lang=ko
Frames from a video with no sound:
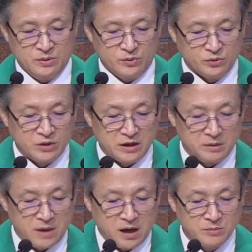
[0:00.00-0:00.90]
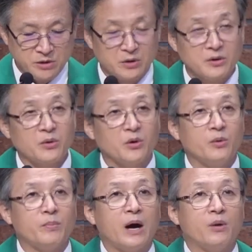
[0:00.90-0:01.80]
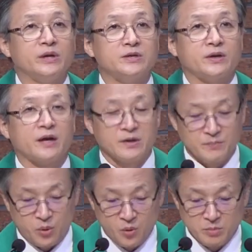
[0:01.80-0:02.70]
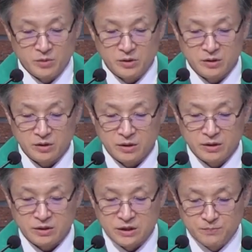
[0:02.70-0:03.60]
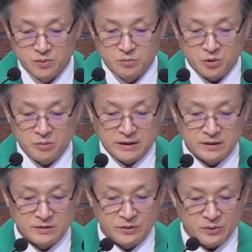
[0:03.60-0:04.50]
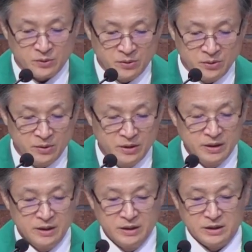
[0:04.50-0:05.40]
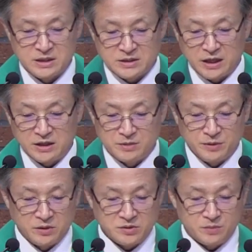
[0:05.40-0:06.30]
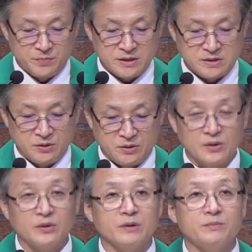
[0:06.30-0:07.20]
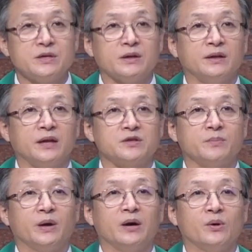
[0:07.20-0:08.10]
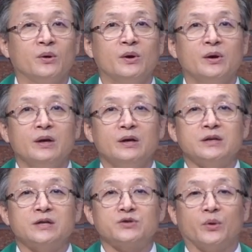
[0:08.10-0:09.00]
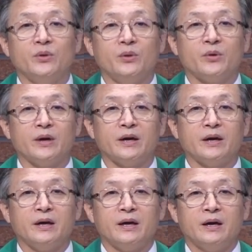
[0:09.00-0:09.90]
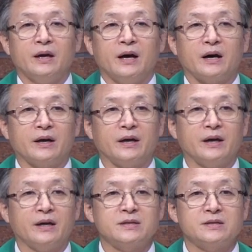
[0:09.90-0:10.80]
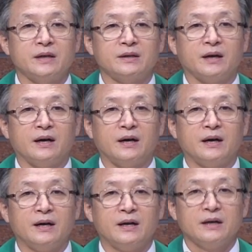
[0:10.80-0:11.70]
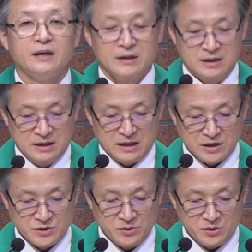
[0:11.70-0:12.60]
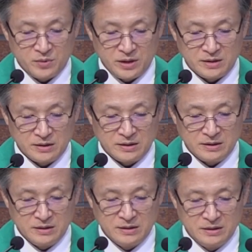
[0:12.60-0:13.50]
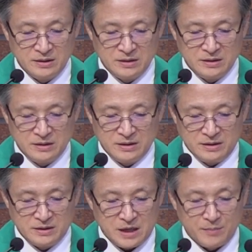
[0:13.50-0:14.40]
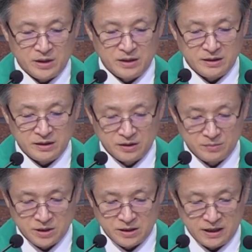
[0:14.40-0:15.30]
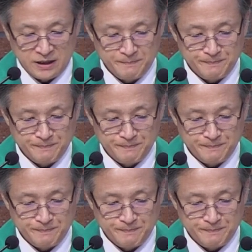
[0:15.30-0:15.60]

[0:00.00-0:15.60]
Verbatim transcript: 루디아는 마음을 열고 바울이 전하는 복음을 기쁨으로 받아들였고, 이제 자기 집에 영접해서 음식을 대접하고, 이제 전도의 하나의 센터, 가정교회를 삼게 됩니다.